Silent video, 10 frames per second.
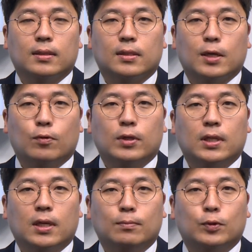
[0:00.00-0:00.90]

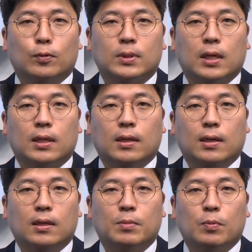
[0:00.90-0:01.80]
채권이냐, 부동산이냐,
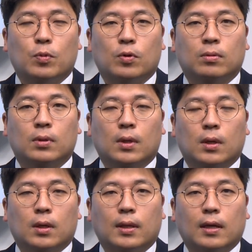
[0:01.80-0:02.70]
아니면 뭐
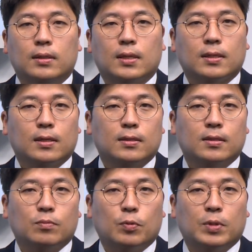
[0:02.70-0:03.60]
다른
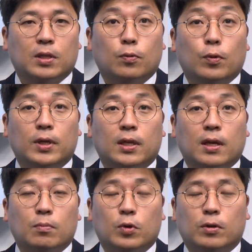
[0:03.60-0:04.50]
자산들 뭐
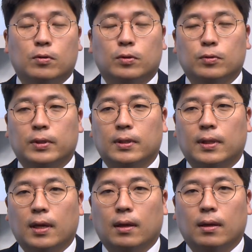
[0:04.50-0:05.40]
비트코인이나 뭐 이런 것도
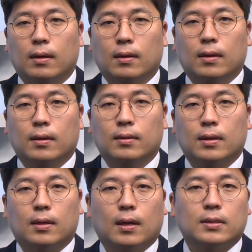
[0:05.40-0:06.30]
있는데
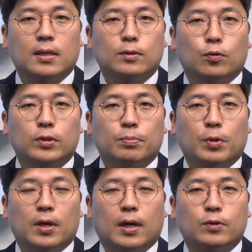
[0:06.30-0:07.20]
근데 가장
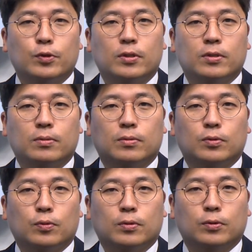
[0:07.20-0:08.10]
손쉽게 갈 수 있는
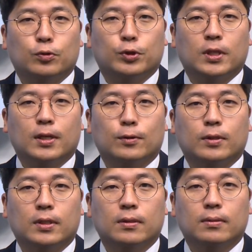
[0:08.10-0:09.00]
쪽은
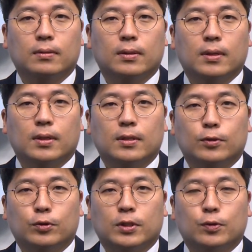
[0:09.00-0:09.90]
주식이거든요.
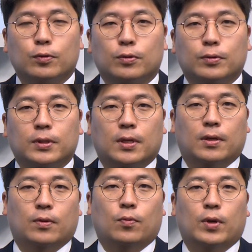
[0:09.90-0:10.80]
주식 쪽으로
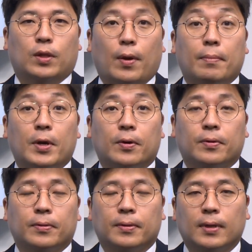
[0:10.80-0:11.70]
이제 오게
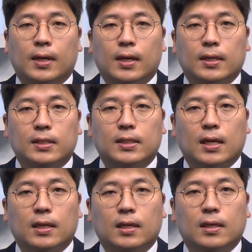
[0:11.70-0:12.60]
되면
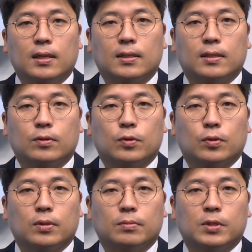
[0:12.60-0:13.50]
시장이 그래도
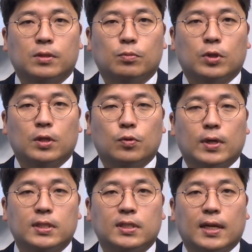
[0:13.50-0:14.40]
조금 지금보다
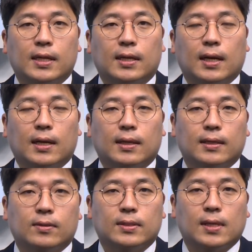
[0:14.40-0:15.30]
좋아지지 않을까
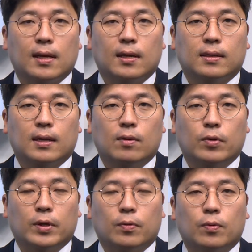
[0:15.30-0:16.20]
이런 생각을 하고
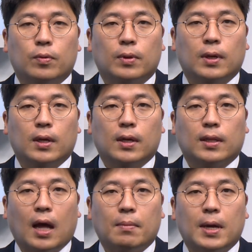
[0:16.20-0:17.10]
있고
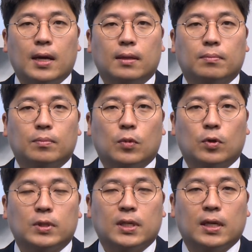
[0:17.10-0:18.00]
다만
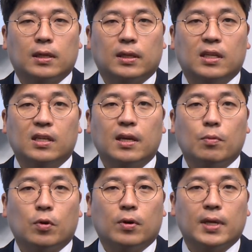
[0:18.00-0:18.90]
뭐 이제 길게
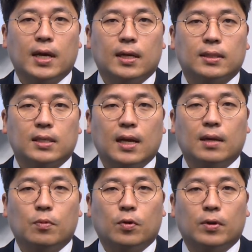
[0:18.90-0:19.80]
볼 거냐
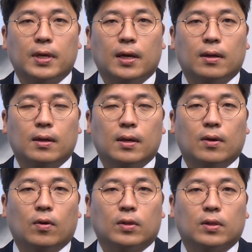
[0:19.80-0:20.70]
짧게 볼 거냐
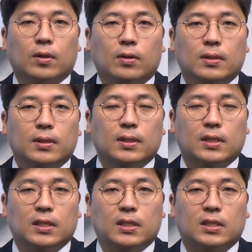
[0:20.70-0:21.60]
어떤
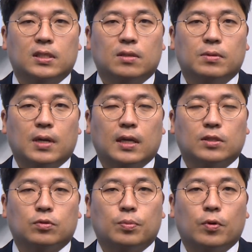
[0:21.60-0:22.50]
이 시점을
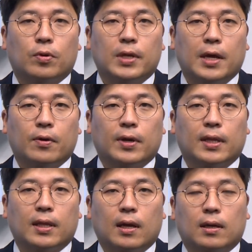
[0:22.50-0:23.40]
가지고 볼 거냐 여기에
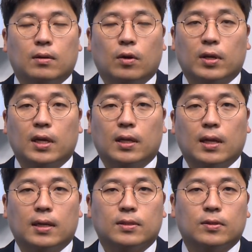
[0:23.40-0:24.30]
따라 여기에
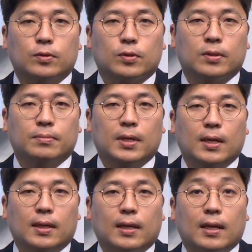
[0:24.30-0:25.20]
따라서는 조금
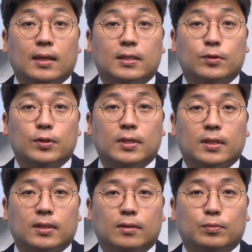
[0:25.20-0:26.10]
달라질 수
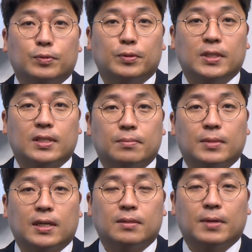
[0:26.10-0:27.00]
있는 그런 부분이
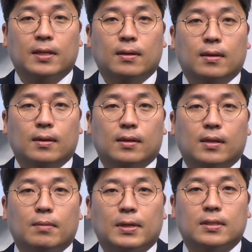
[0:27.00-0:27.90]
있습니다. 하지만
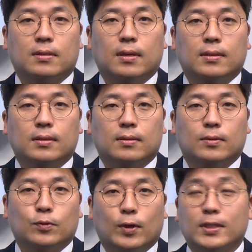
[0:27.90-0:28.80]
길게 봤을 때는
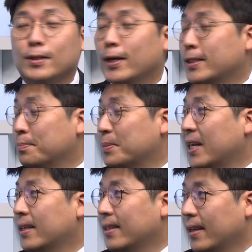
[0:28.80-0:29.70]
좋아질 것 같습니다.
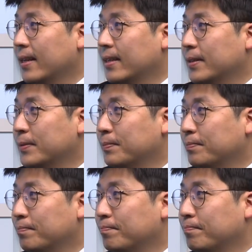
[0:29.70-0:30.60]
음, 네.
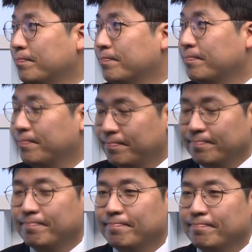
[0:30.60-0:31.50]
유동성 뭐
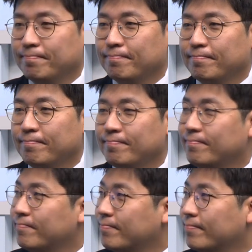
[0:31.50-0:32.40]
이런
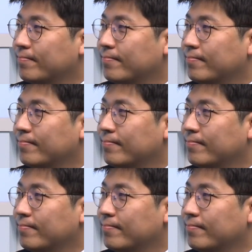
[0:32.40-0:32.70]
문제들